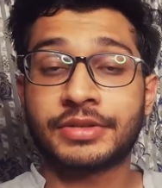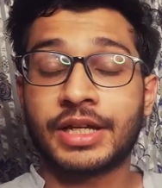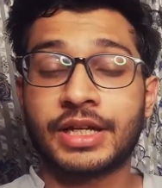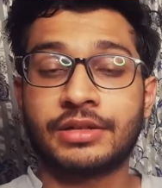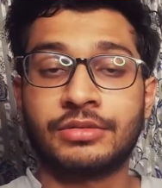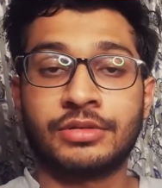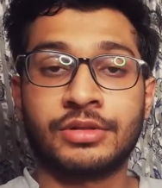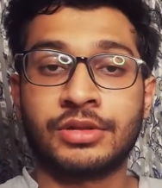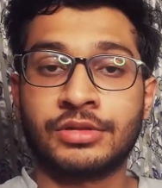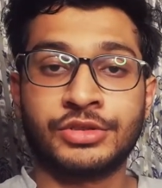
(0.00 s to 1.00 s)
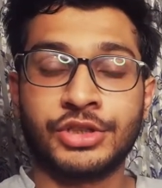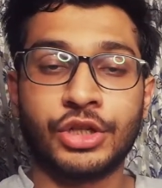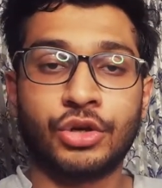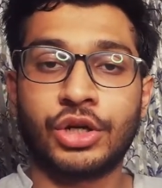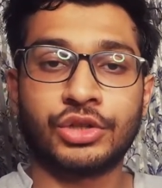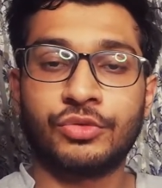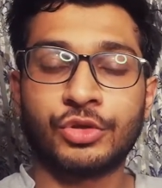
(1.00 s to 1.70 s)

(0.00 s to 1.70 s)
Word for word: क्या जीता होगा तो वो तो